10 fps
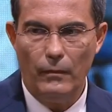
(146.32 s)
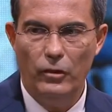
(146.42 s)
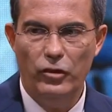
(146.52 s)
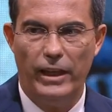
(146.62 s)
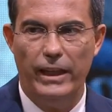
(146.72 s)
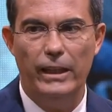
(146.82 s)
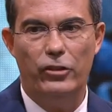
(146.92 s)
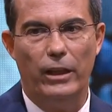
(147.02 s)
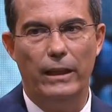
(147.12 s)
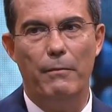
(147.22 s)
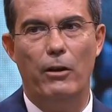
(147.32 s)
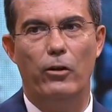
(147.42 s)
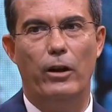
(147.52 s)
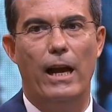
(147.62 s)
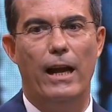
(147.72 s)
c'è chi dice andiamo
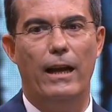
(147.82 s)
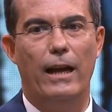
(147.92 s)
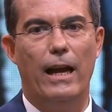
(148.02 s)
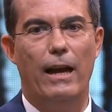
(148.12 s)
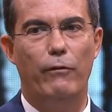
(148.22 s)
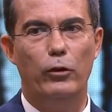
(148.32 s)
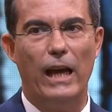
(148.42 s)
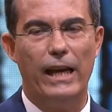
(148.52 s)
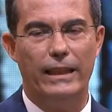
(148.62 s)
allora a votare